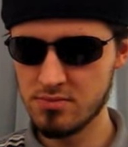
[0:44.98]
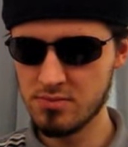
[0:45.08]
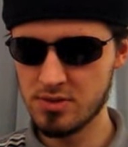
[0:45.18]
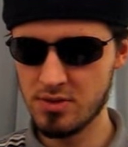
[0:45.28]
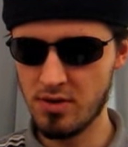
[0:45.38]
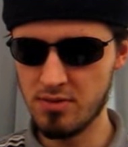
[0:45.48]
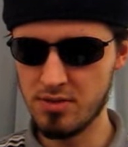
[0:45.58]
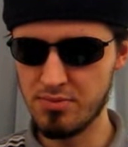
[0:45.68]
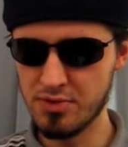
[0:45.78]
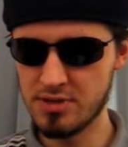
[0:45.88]
Es kann auch eine
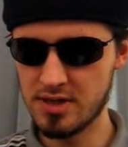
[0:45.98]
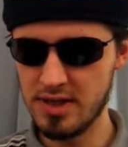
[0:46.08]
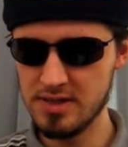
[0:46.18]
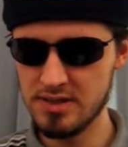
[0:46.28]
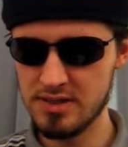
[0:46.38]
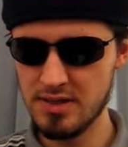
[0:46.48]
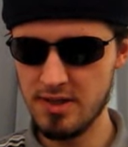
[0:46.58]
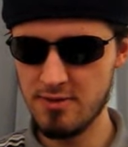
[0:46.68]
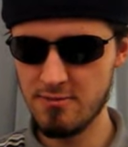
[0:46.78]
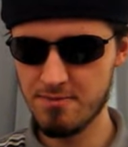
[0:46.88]
Busreise
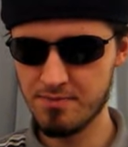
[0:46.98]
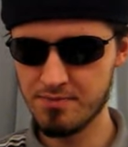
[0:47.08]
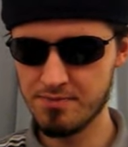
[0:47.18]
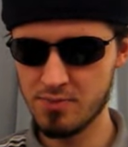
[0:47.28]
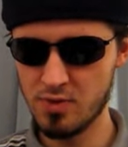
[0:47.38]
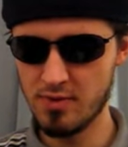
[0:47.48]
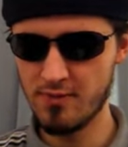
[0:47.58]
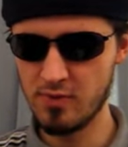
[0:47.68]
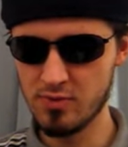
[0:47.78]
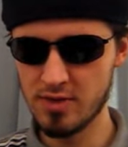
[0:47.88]
sein oder
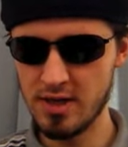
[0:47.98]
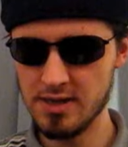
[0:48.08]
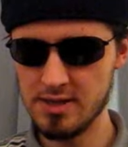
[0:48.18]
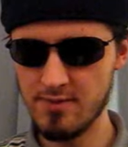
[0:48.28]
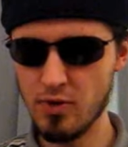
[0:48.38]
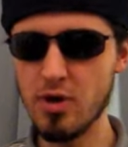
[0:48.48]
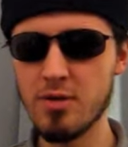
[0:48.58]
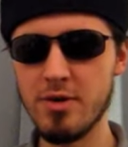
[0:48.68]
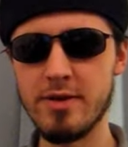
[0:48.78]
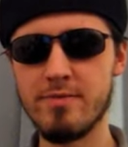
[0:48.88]
Flugreise, wo auch
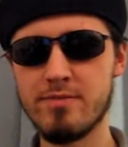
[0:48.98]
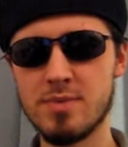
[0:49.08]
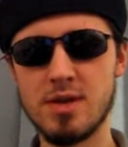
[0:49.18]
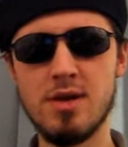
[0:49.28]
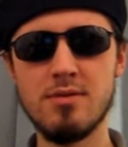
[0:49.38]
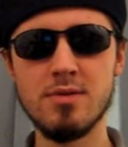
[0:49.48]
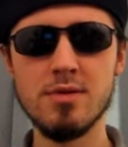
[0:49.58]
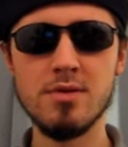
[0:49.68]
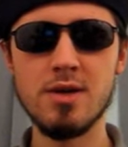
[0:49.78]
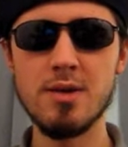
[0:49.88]
immer. Ja?
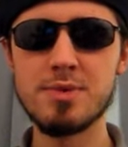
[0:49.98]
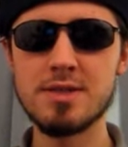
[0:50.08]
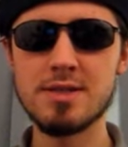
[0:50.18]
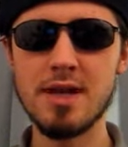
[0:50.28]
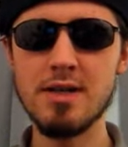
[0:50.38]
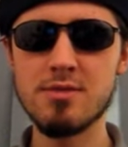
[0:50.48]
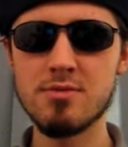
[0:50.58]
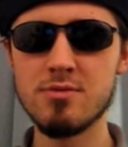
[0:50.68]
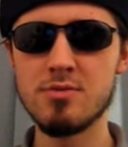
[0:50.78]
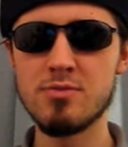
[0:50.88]
Ihr habt Zeit
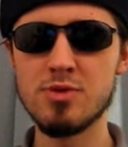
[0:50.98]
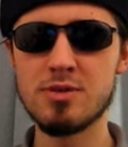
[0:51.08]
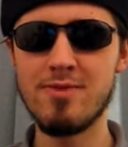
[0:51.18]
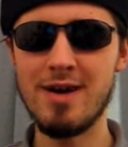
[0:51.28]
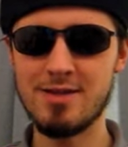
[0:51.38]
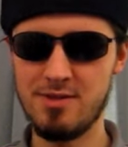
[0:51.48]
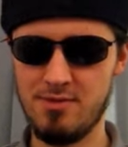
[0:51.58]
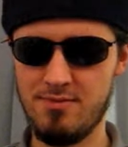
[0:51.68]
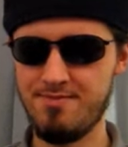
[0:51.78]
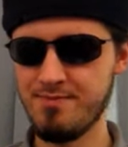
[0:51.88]
und müsst warten.